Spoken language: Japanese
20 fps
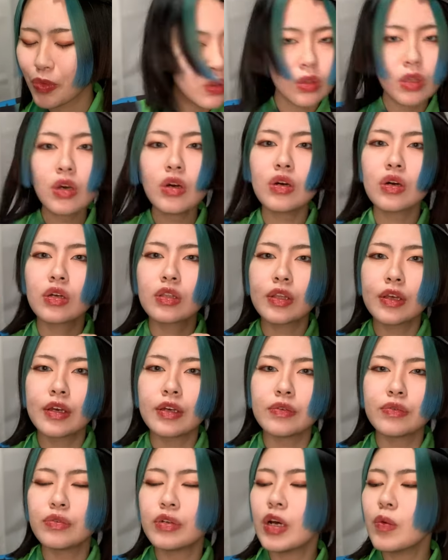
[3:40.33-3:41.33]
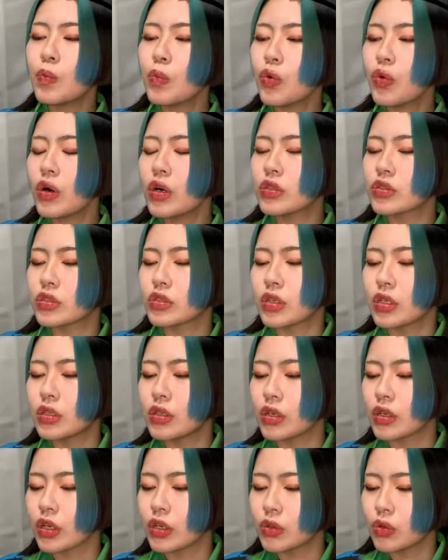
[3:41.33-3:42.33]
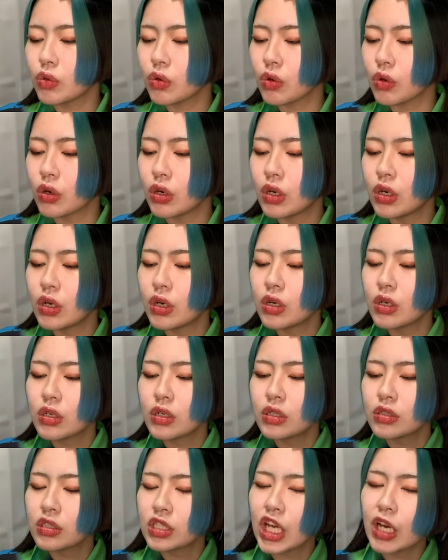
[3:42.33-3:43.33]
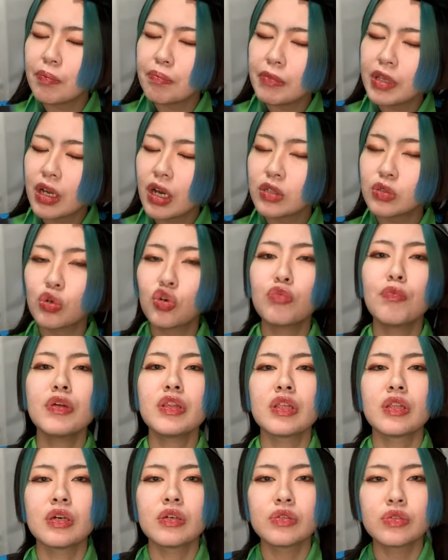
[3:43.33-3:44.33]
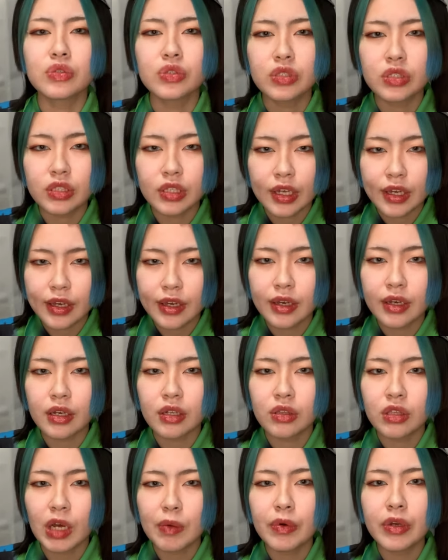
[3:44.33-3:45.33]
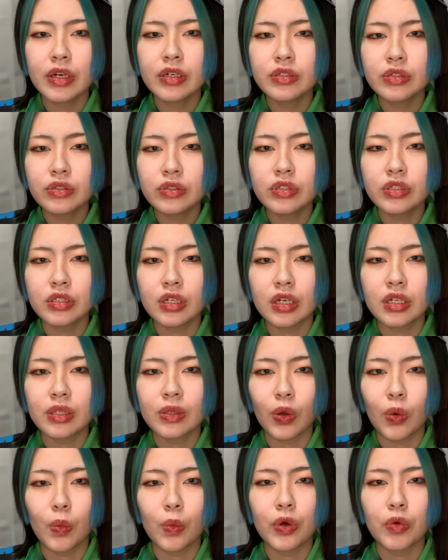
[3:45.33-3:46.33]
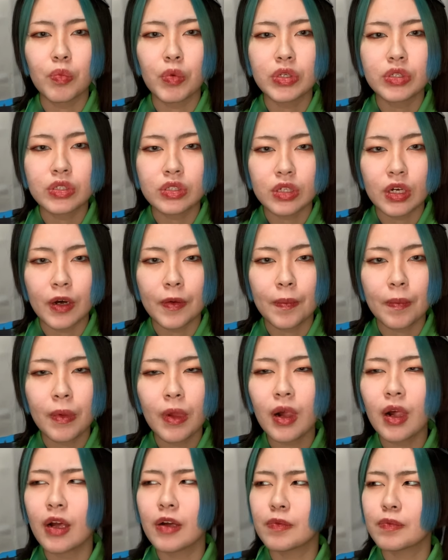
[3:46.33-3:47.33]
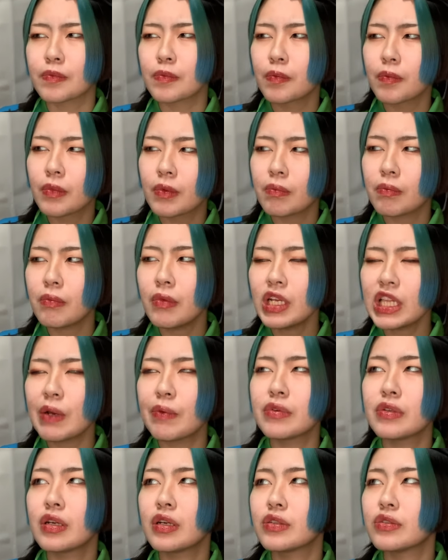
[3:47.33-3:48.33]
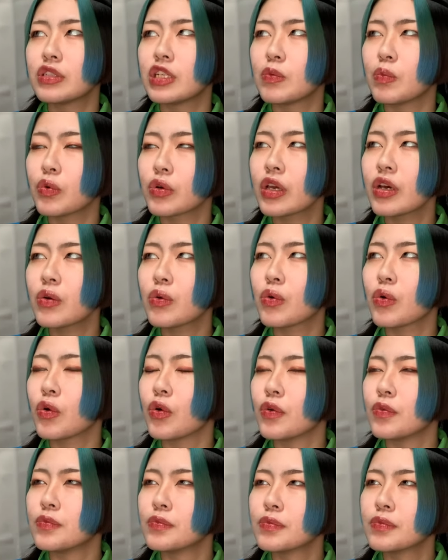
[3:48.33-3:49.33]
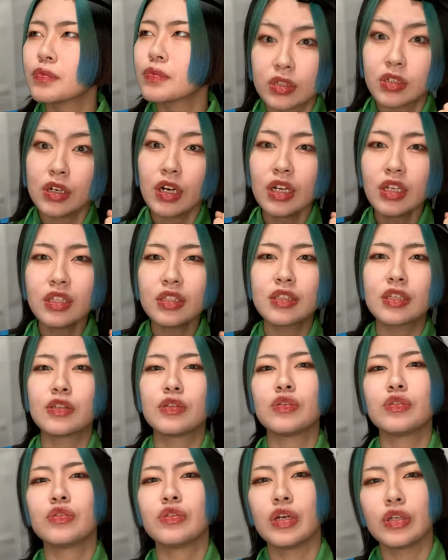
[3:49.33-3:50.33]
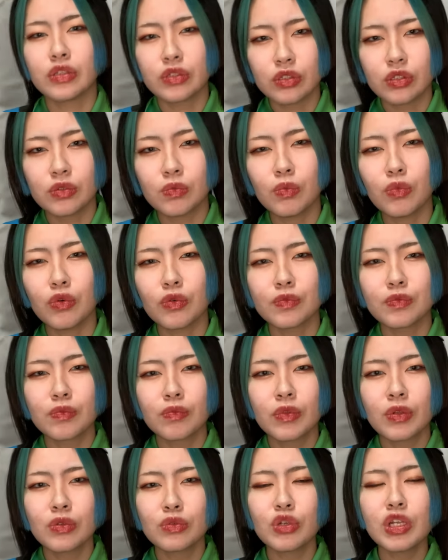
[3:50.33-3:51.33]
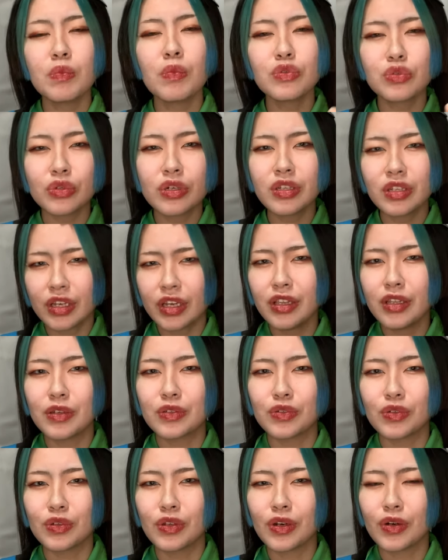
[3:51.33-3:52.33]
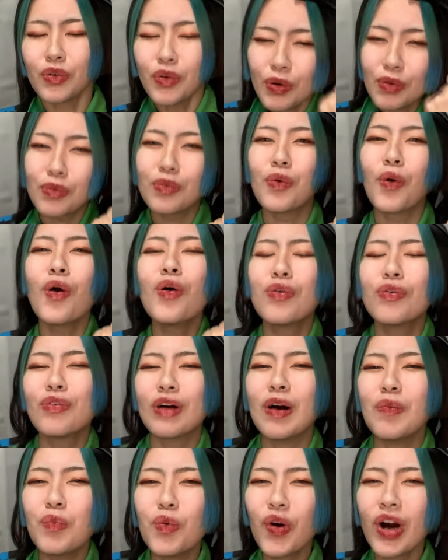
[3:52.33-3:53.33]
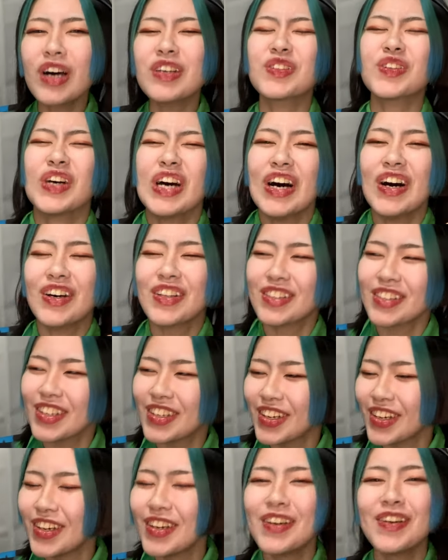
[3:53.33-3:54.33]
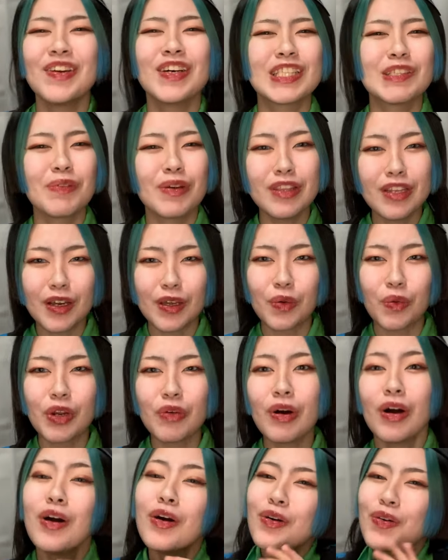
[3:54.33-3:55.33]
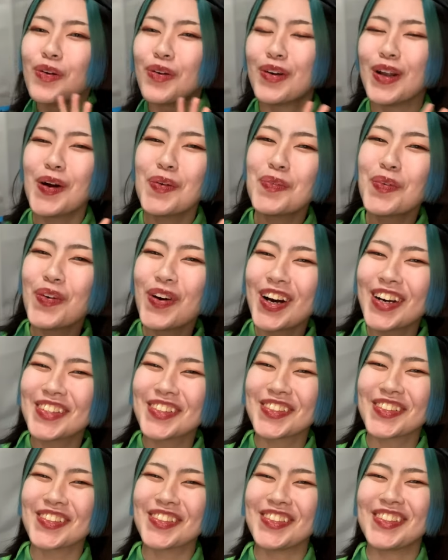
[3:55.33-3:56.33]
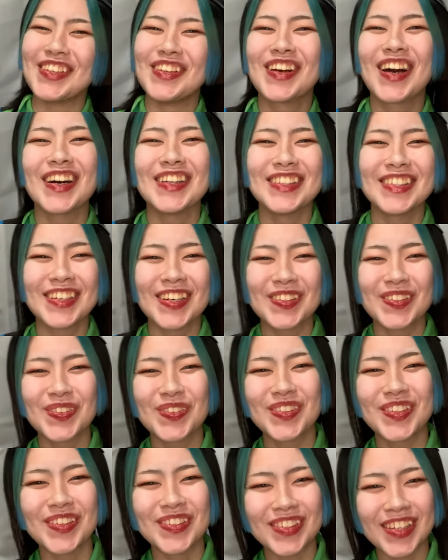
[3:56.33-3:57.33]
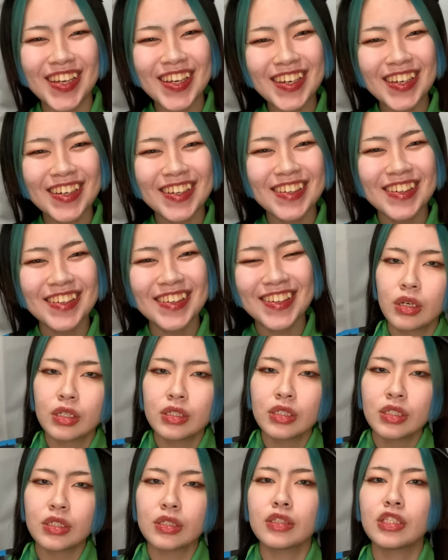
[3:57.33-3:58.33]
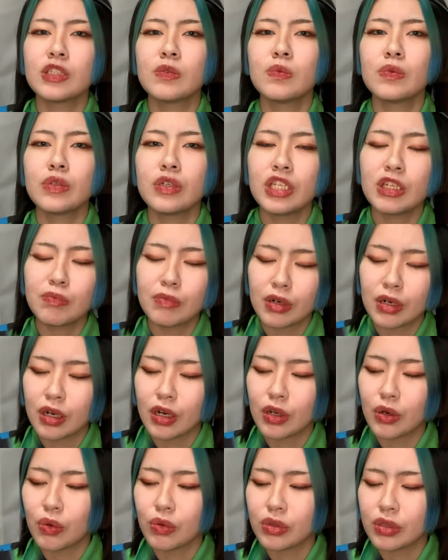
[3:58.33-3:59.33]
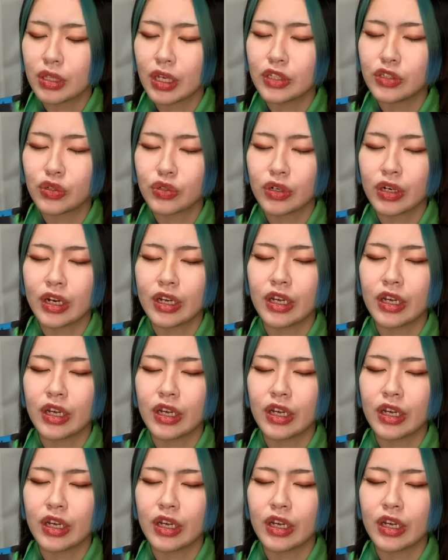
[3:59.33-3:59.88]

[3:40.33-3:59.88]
なんかね、フランボワーズなんだけど、酸味がそこまでなくって食べやすいなと思いましたなんか前食べたやつでも結構ガンってくるやつもうそれもそれでいいんですよなんか「おおフランボワーズ!」ってやつもいいんだけどこれはフランボワーズっていう感じがするんですね久しぶりにマカロン大食会